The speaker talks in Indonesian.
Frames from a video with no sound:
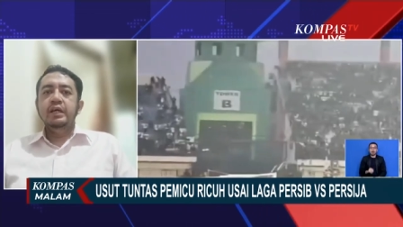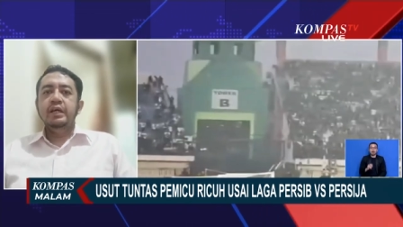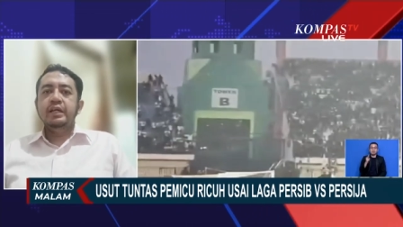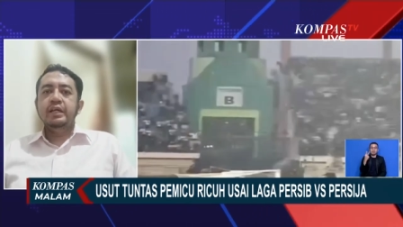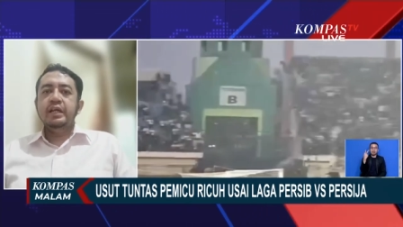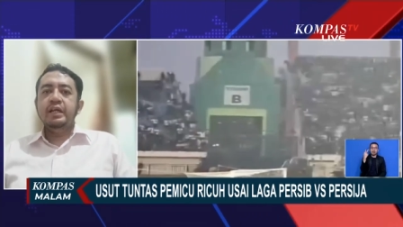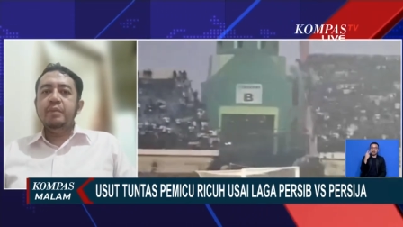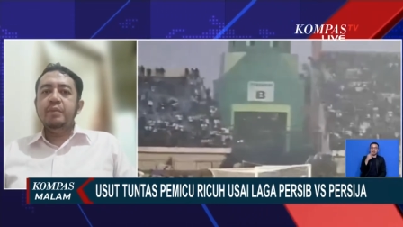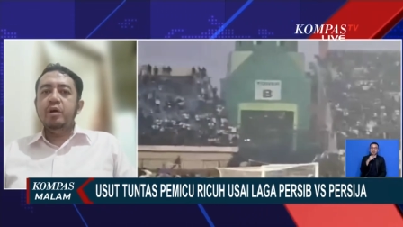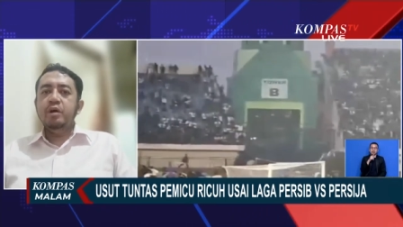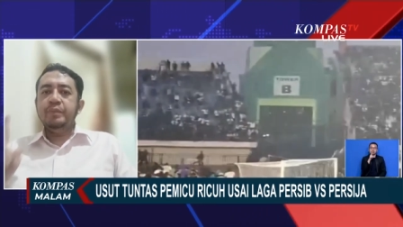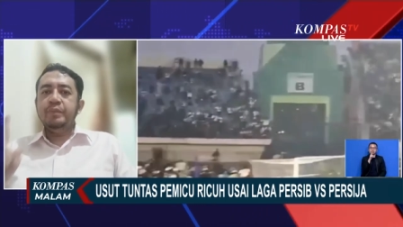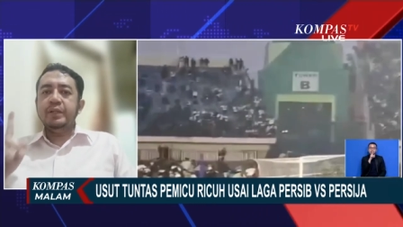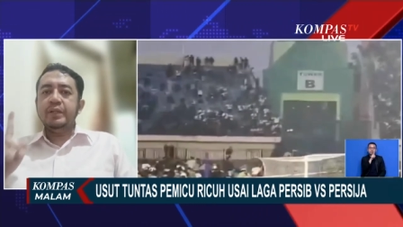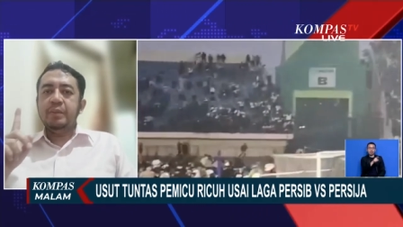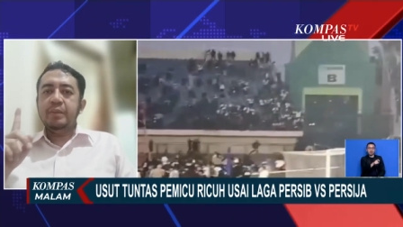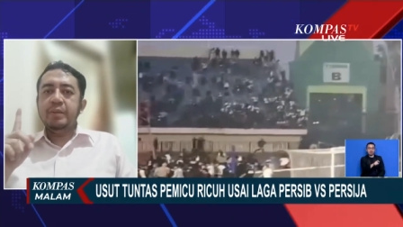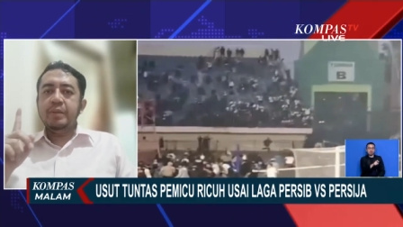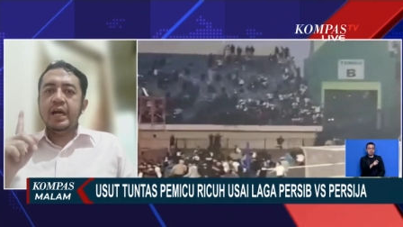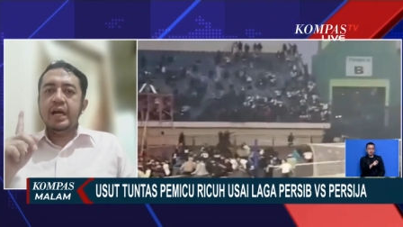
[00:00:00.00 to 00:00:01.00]
Dan baru
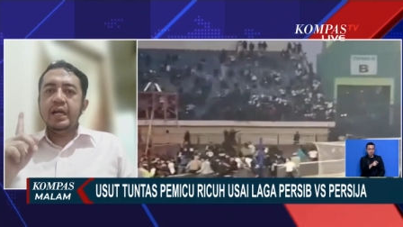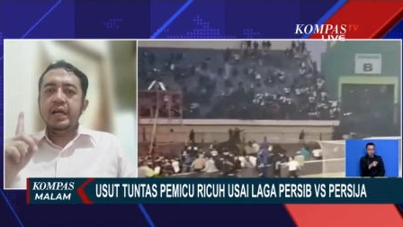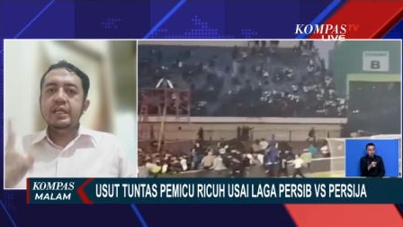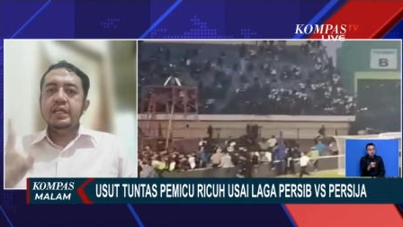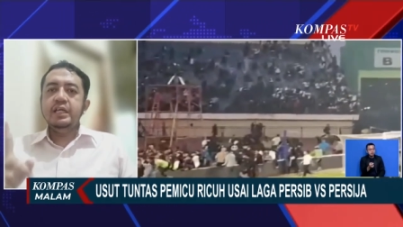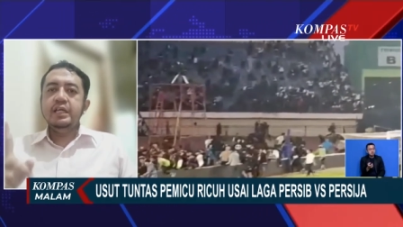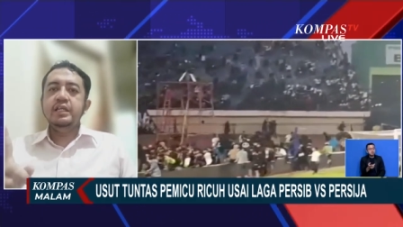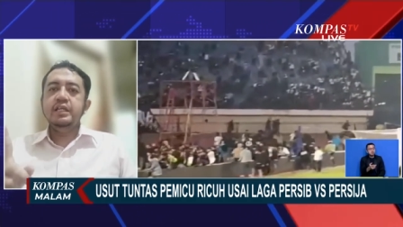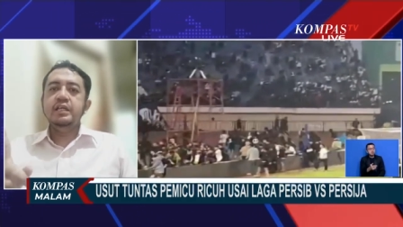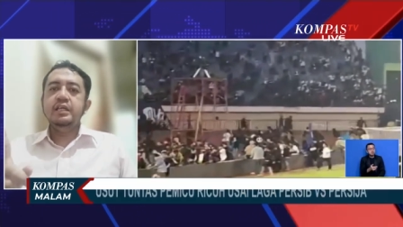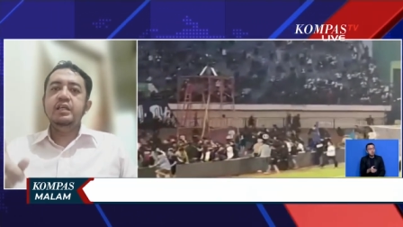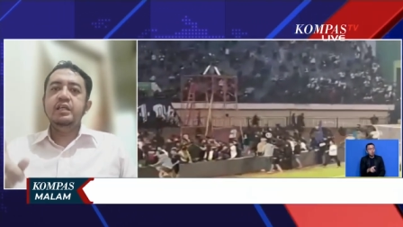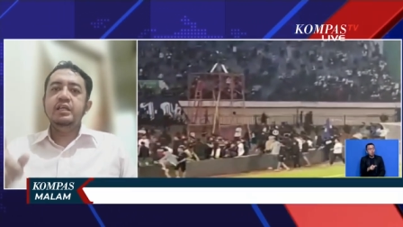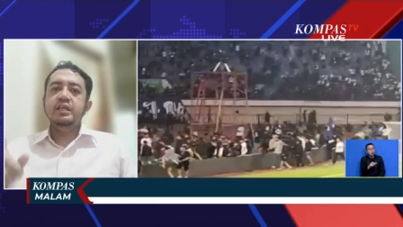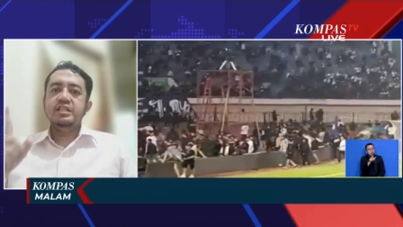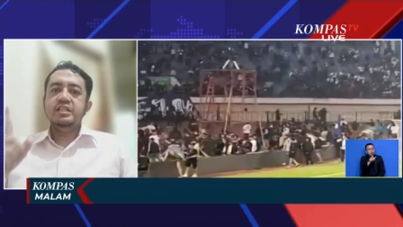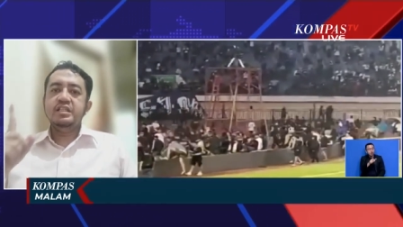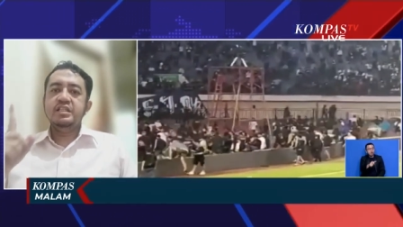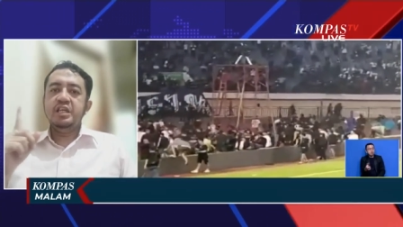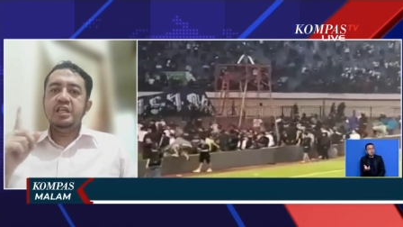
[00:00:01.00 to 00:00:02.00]
pertama kali
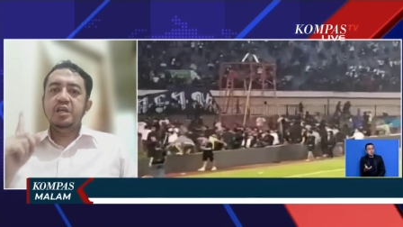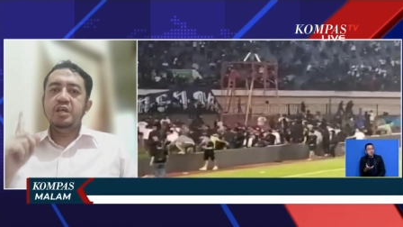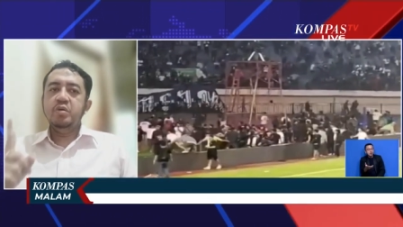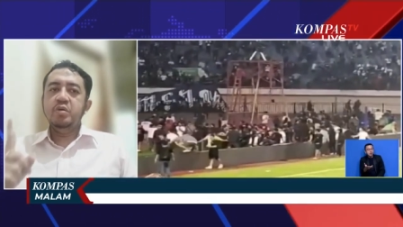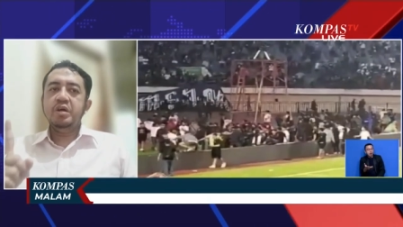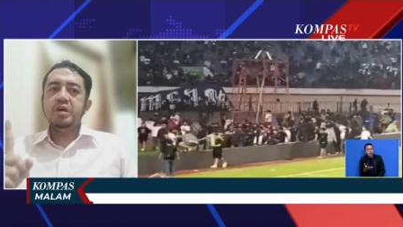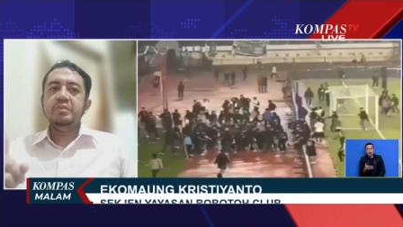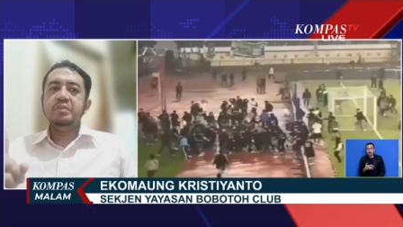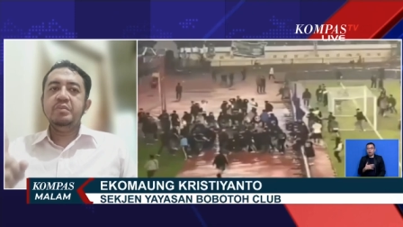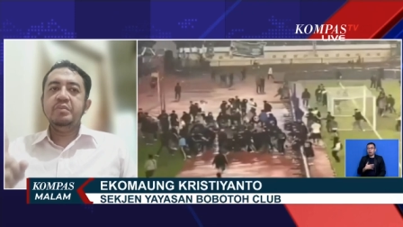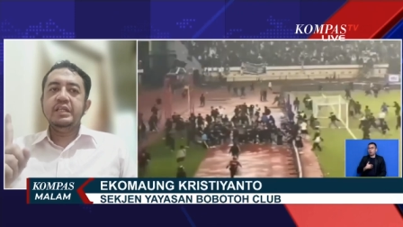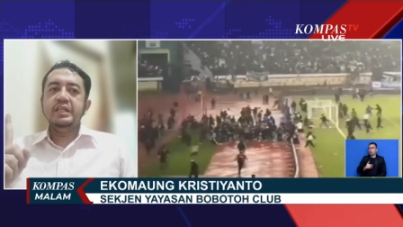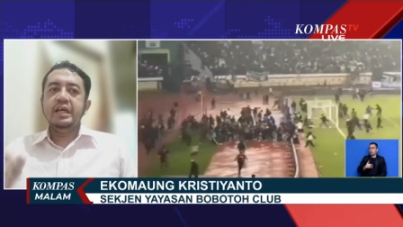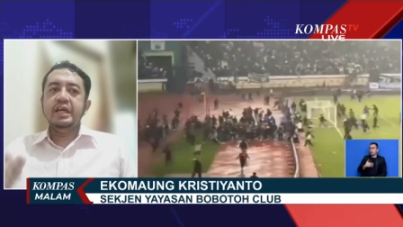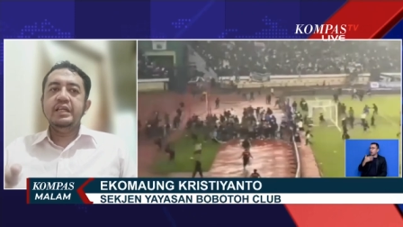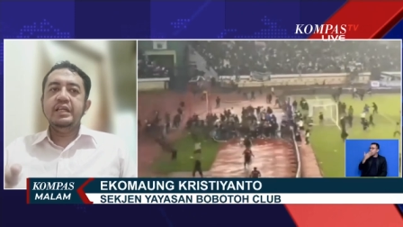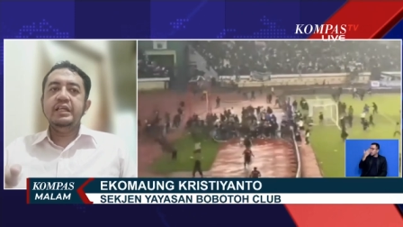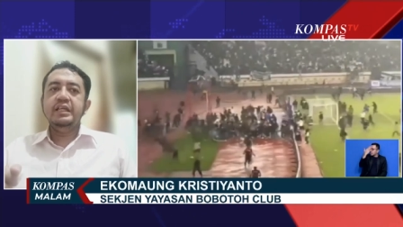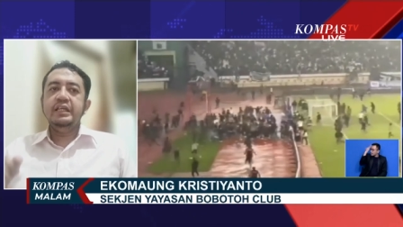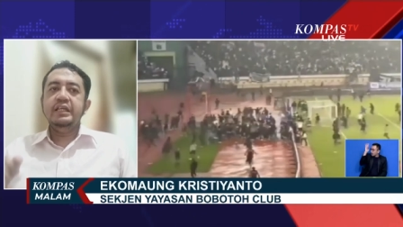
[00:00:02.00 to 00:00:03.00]
ini Stewart
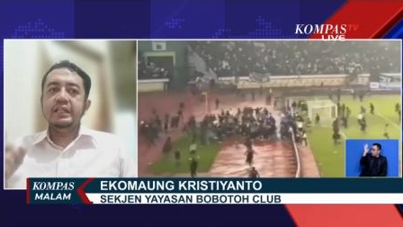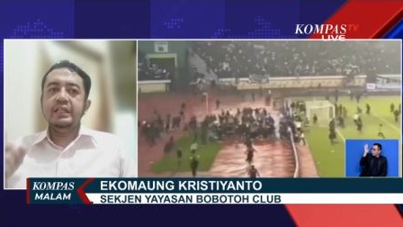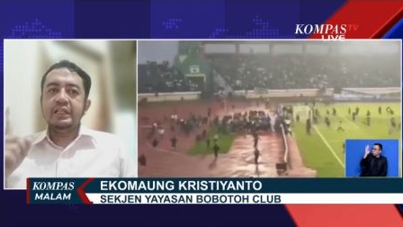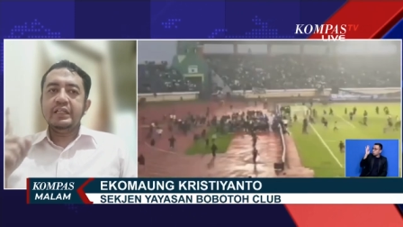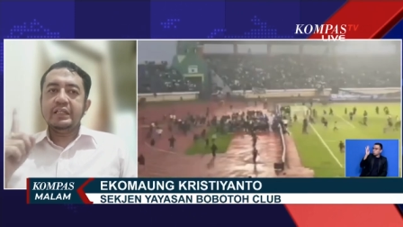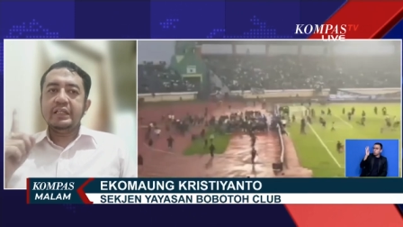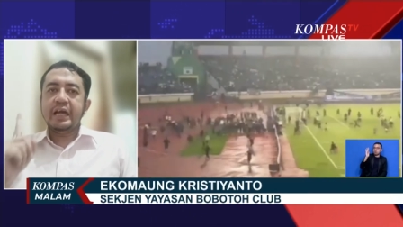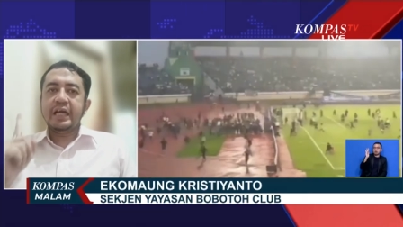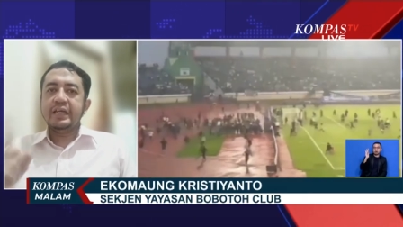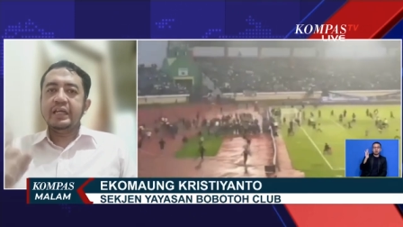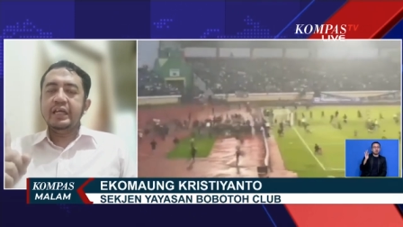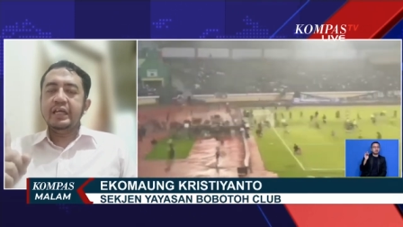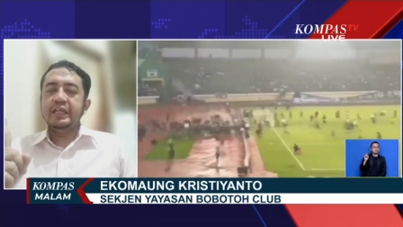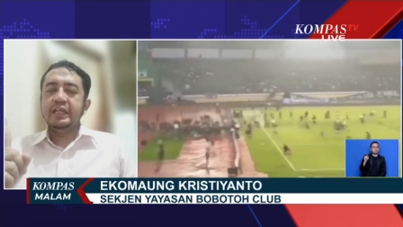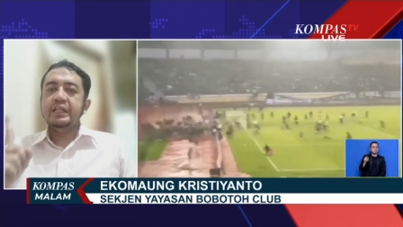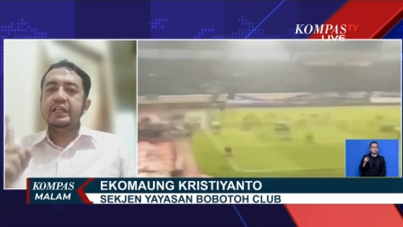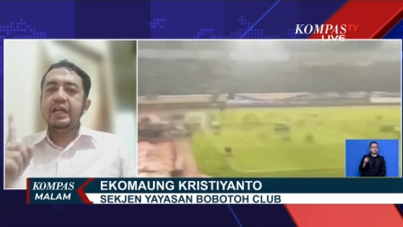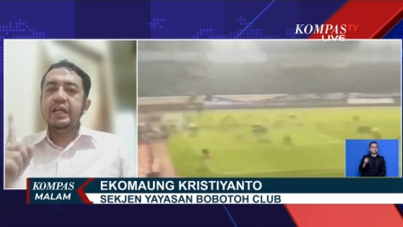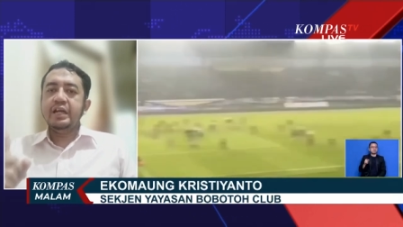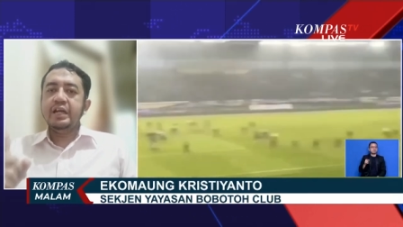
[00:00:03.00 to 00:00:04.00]
menjadi
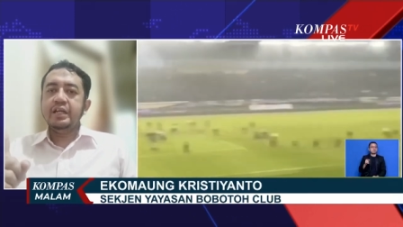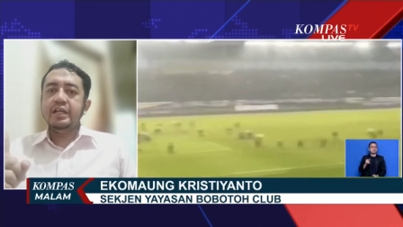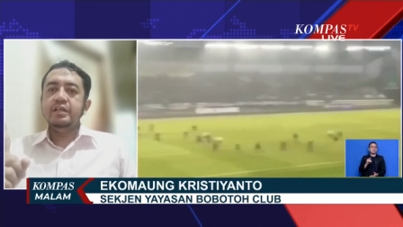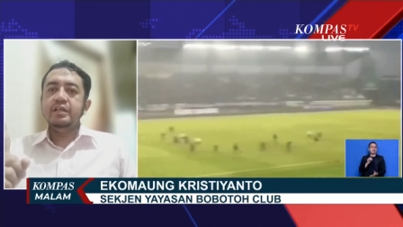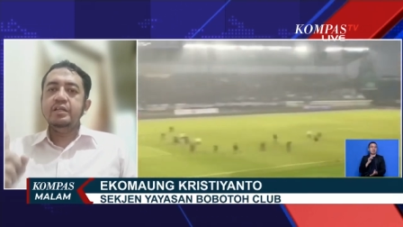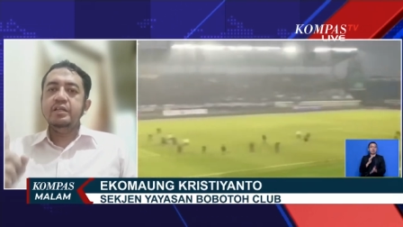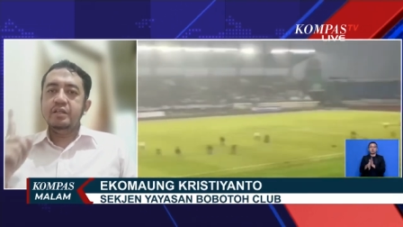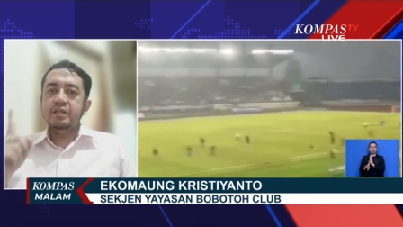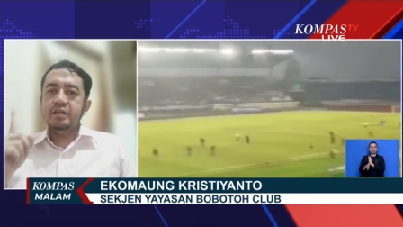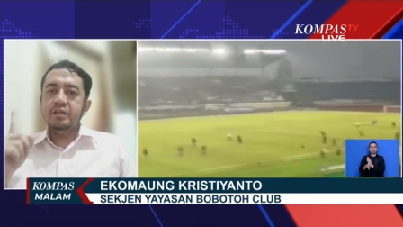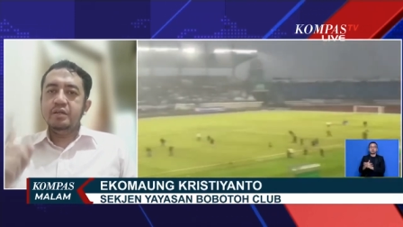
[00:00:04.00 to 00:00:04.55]
target dari